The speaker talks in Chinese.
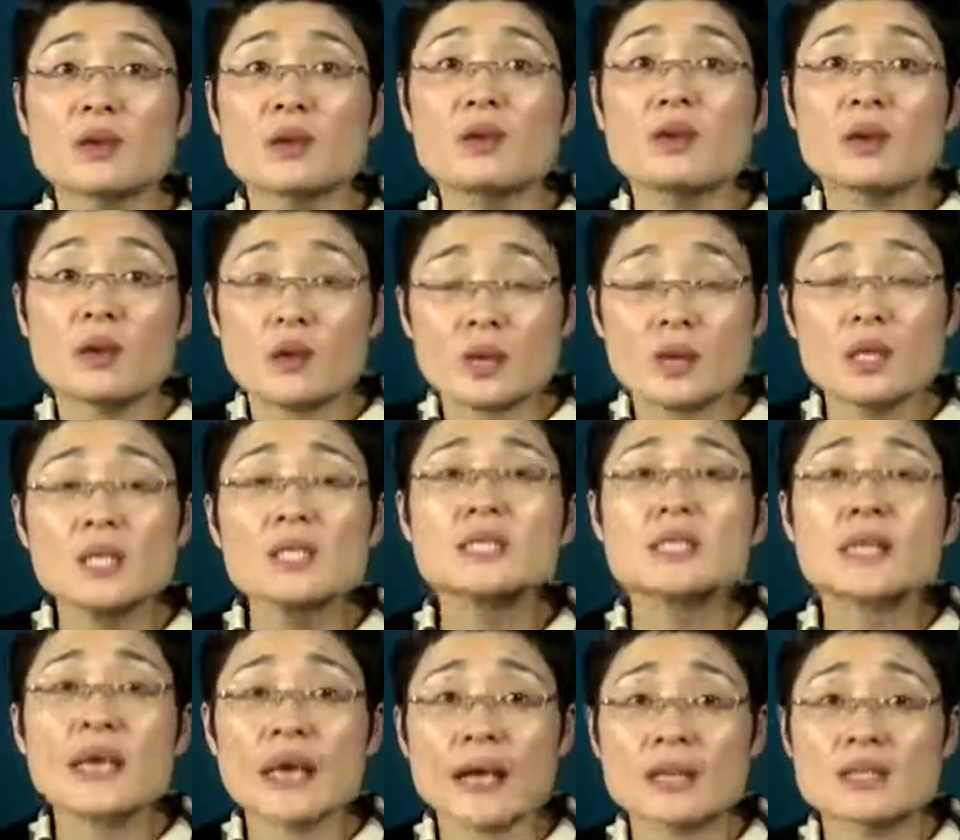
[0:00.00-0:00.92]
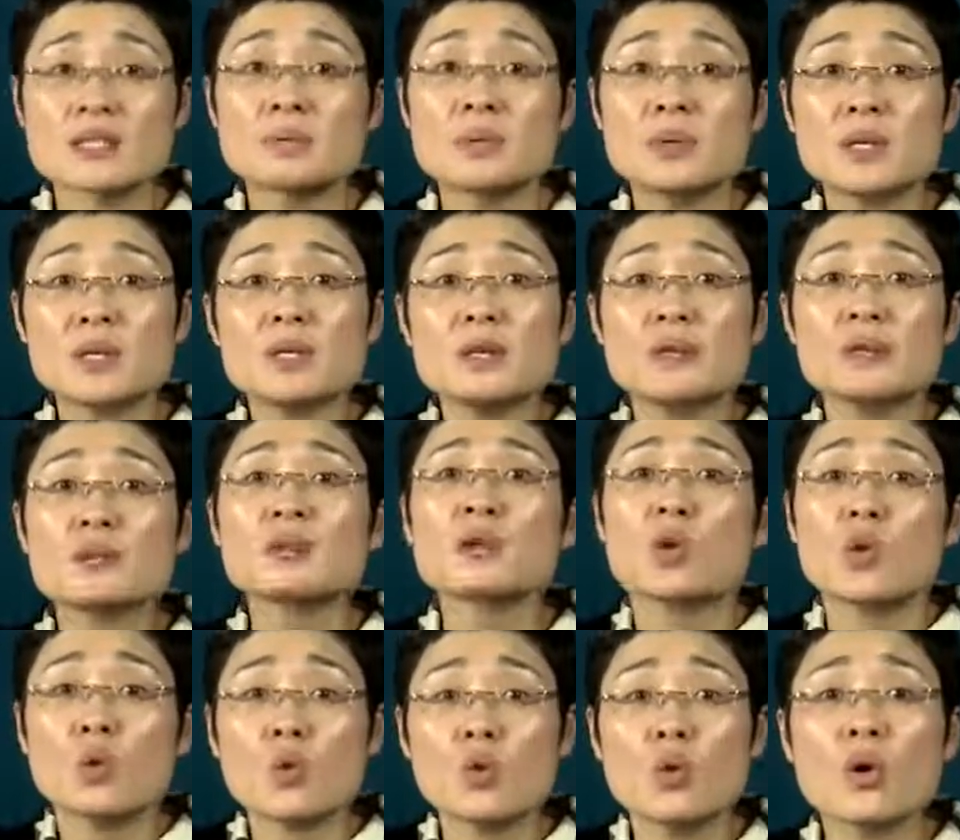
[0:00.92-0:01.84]
It has been
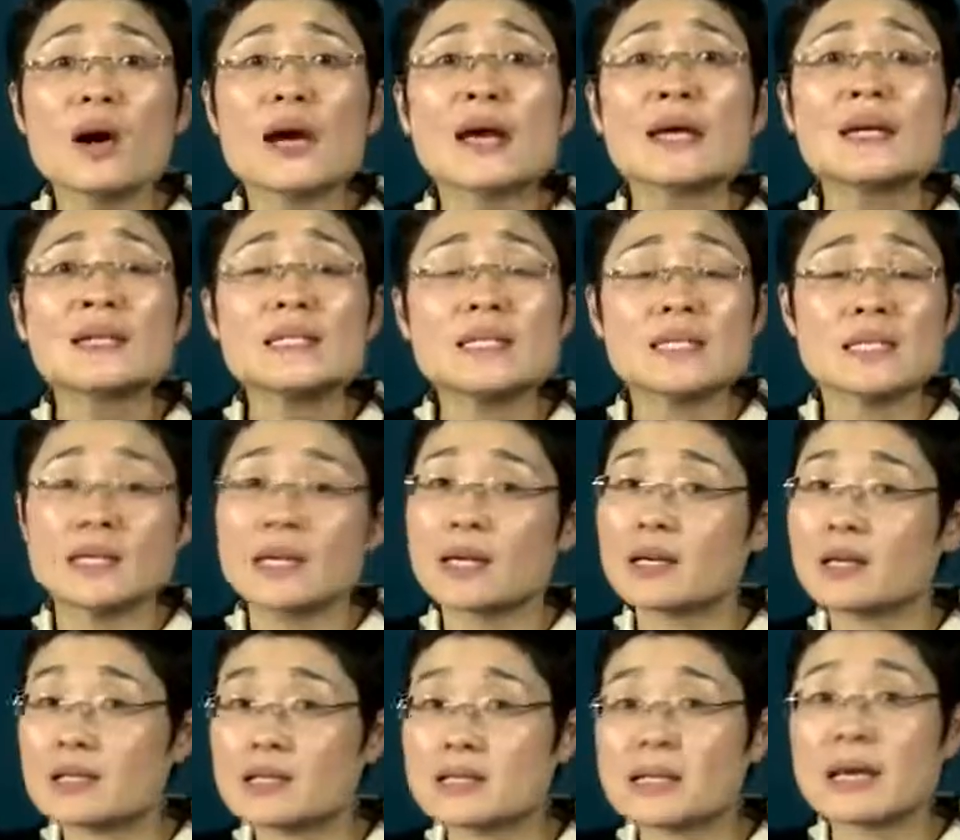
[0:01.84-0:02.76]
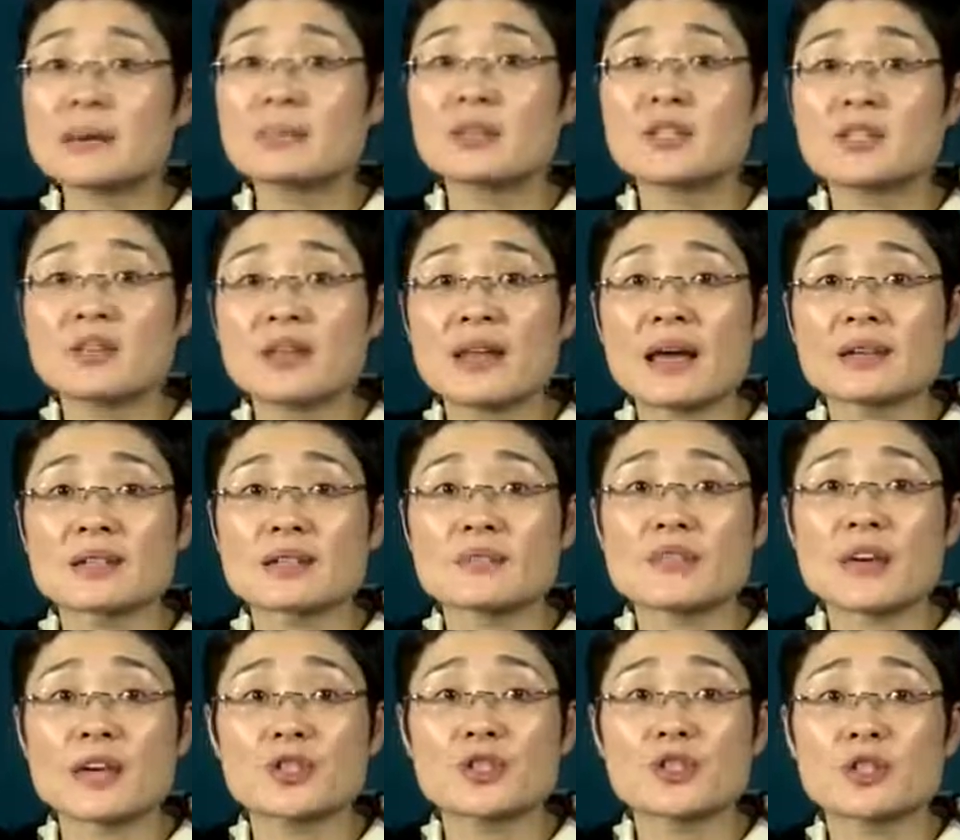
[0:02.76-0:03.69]
widely accepted that
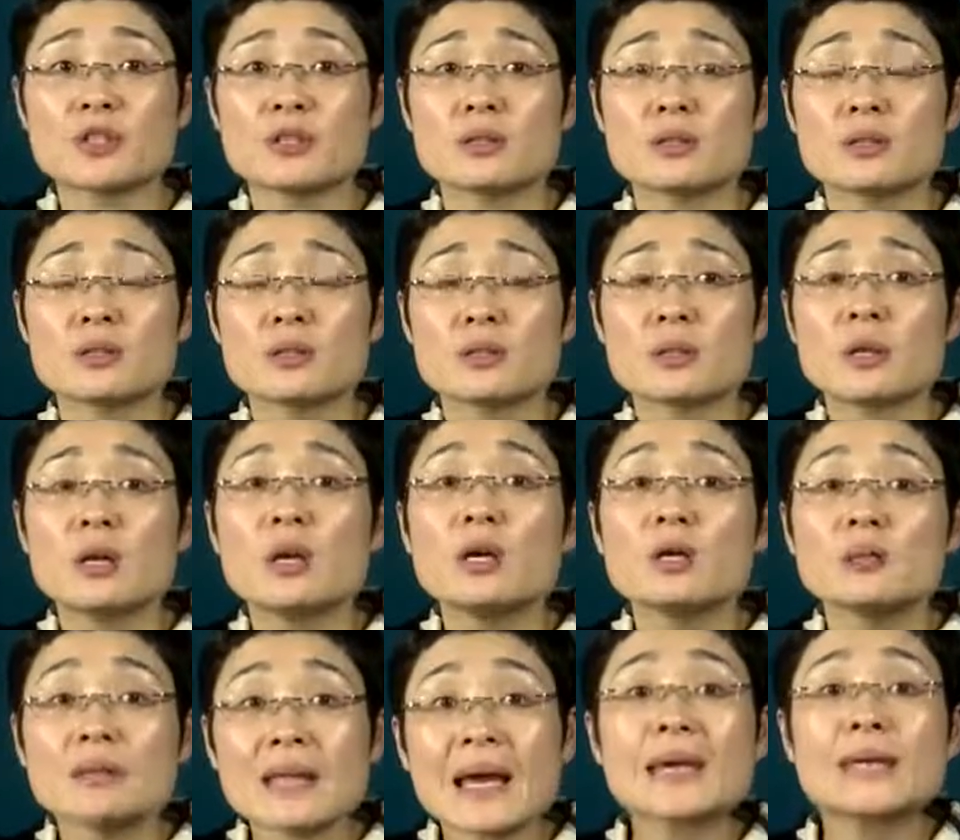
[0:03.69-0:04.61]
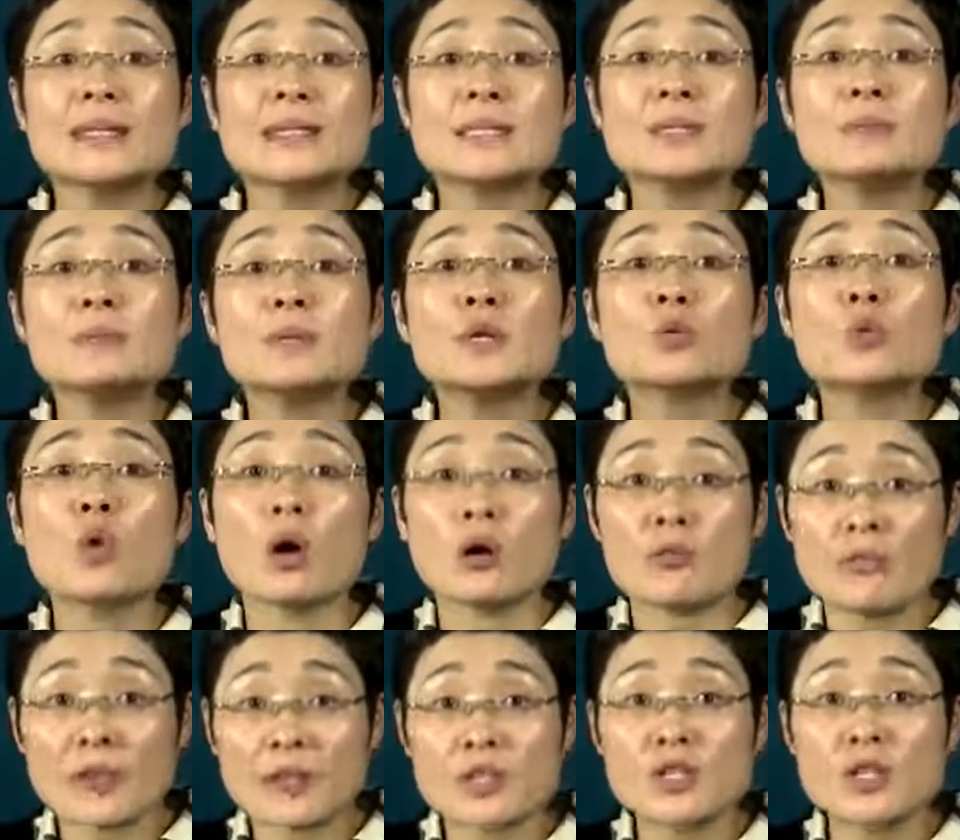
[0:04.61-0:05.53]
翻译成，它已经被广
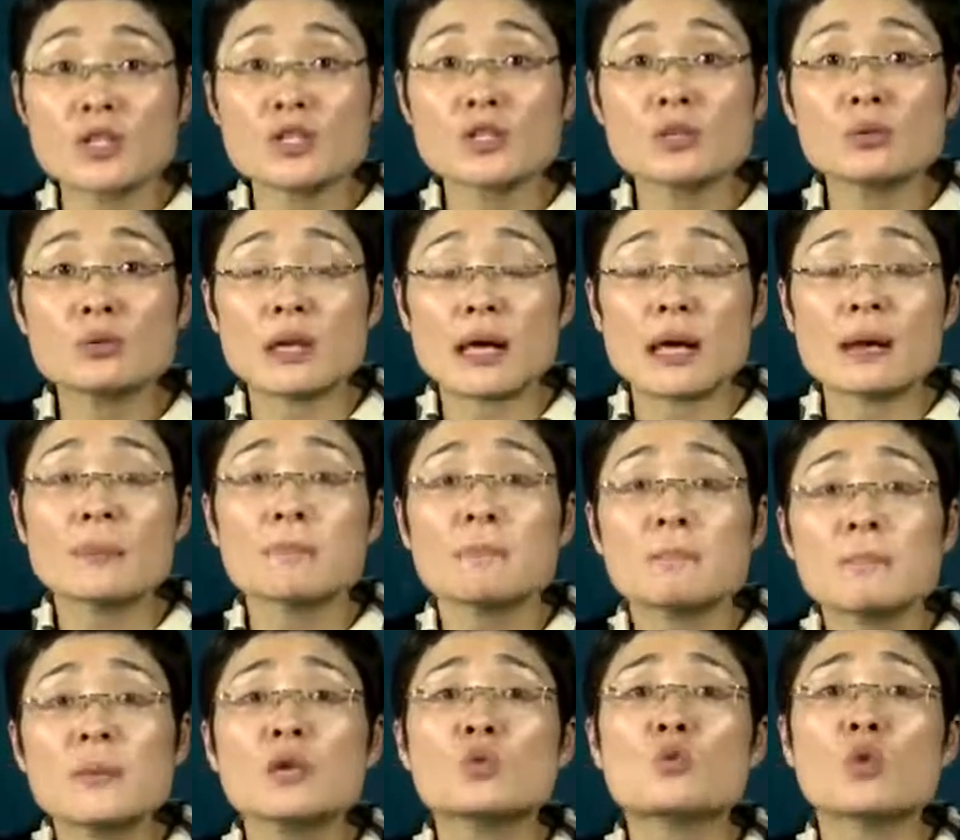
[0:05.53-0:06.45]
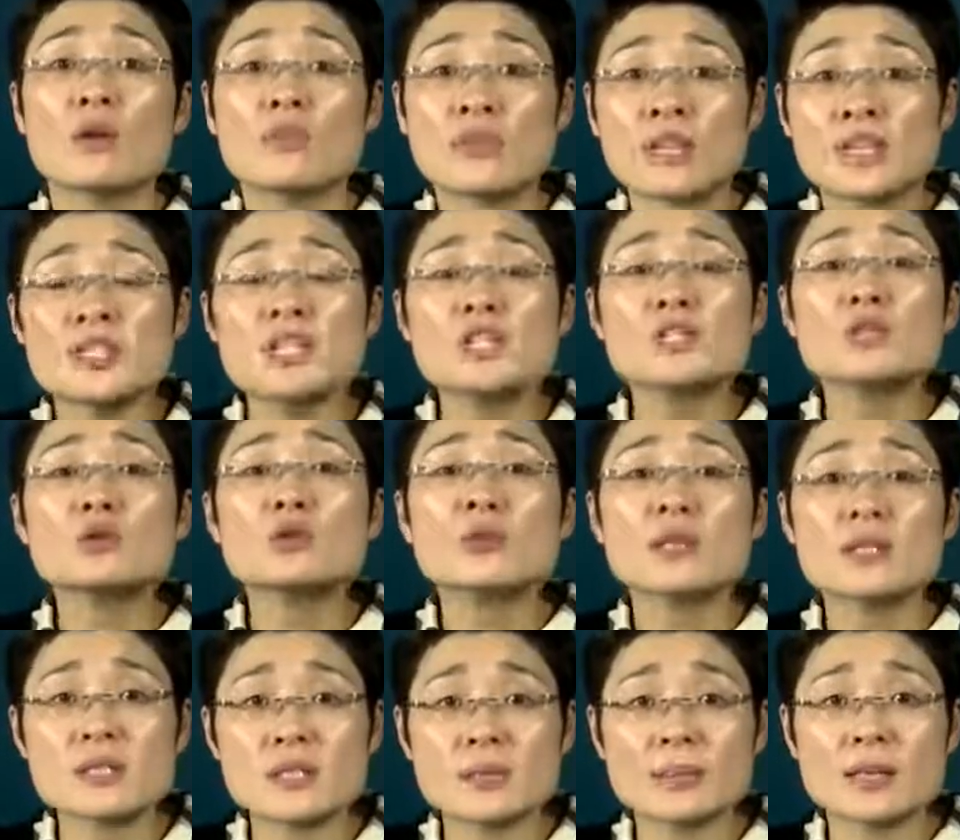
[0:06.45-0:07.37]
泛的接受了。被广泛的接受了
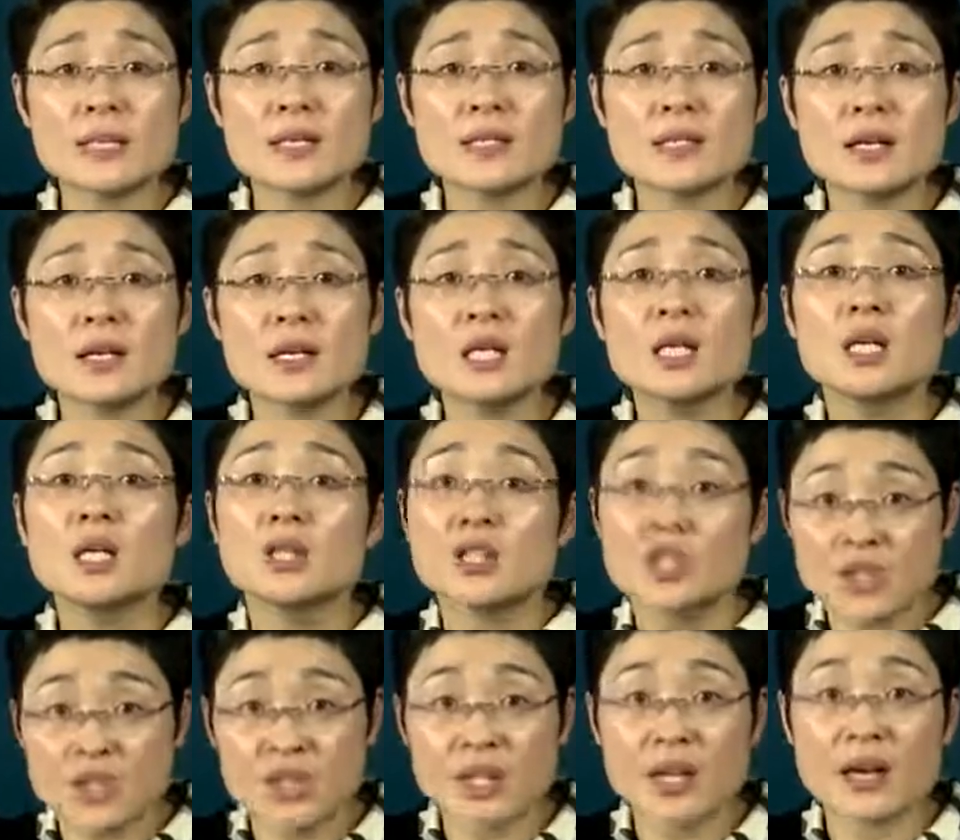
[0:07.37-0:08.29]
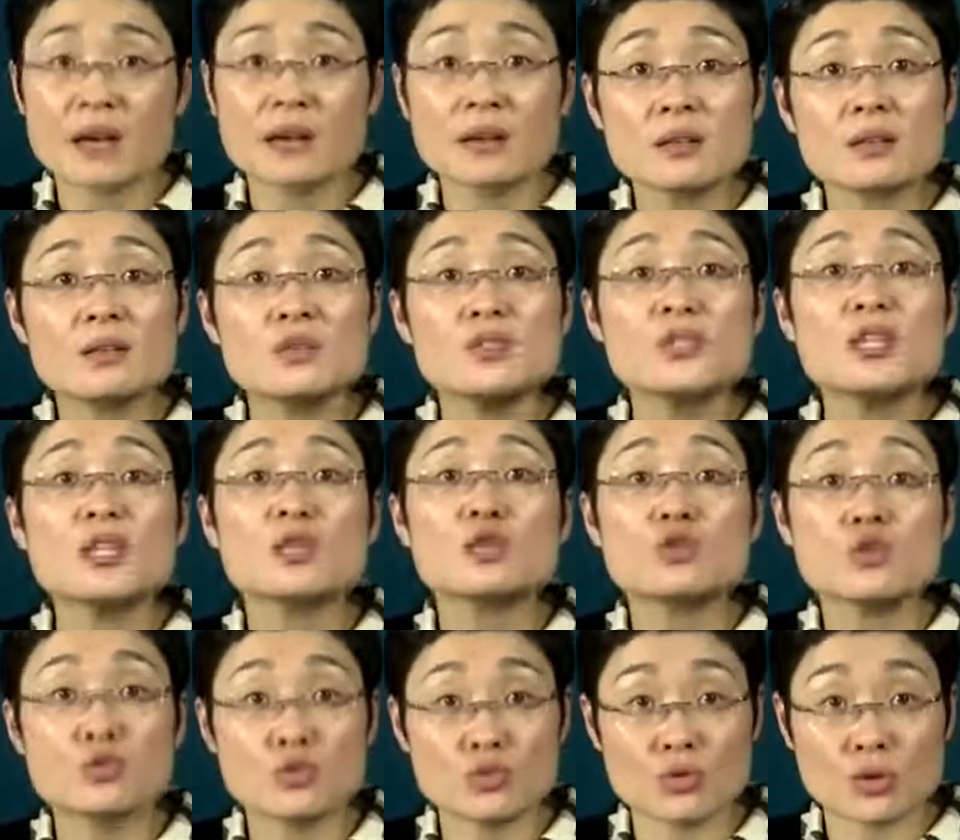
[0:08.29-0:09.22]
是什么意思呢？显而易见，
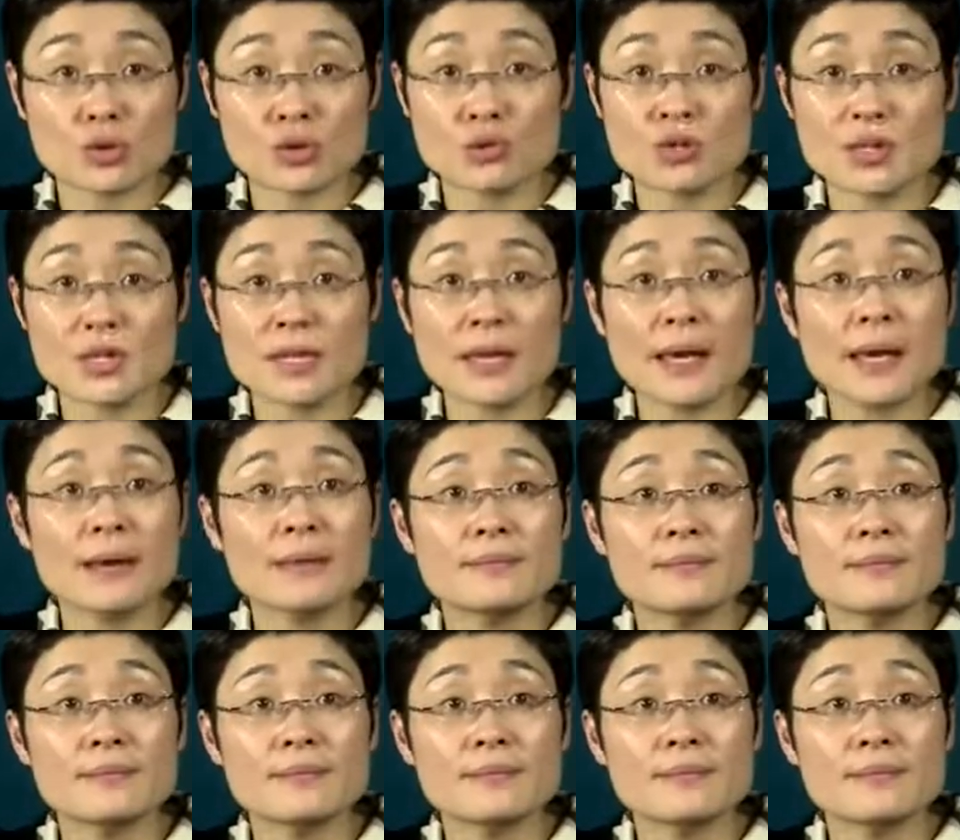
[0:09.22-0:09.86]
众所周知呀。